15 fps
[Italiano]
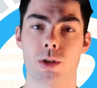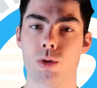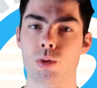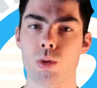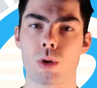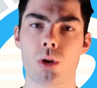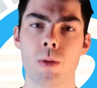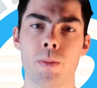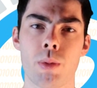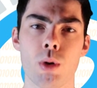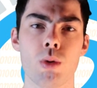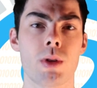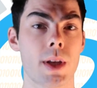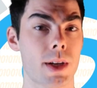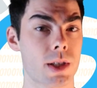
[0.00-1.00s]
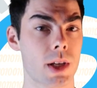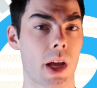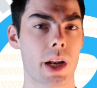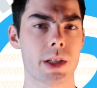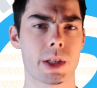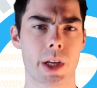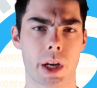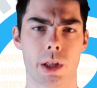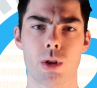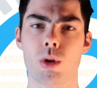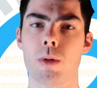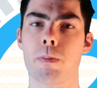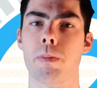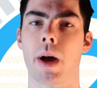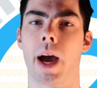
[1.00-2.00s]
sul computer sarà scritto
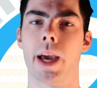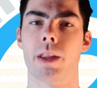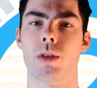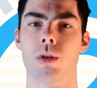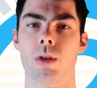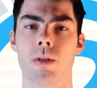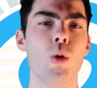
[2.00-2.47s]
in Python.